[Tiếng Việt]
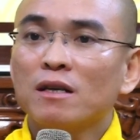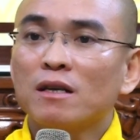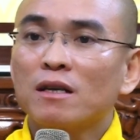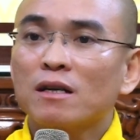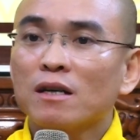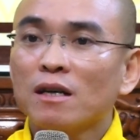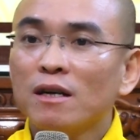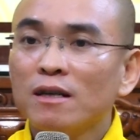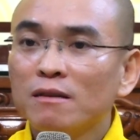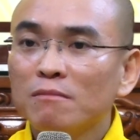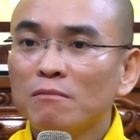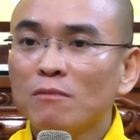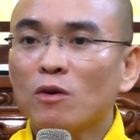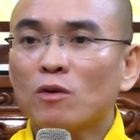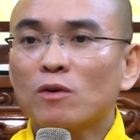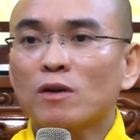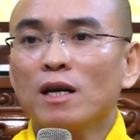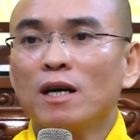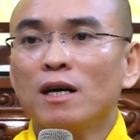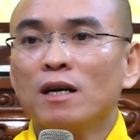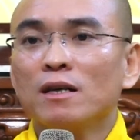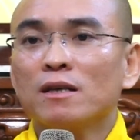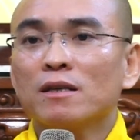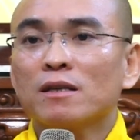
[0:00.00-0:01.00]
đứng một
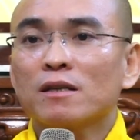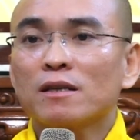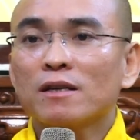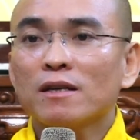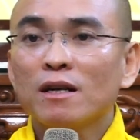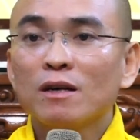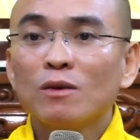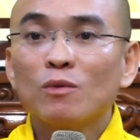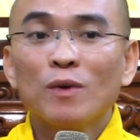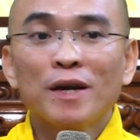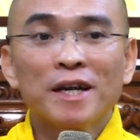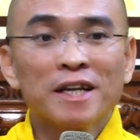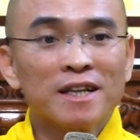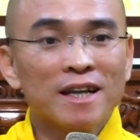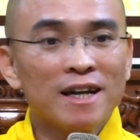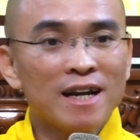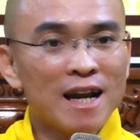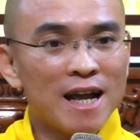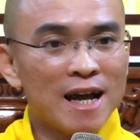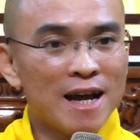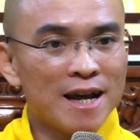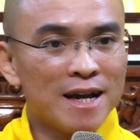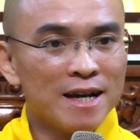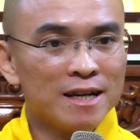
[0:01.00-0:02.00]
đời đất quen thành
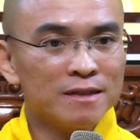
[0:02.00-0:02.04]
lạ.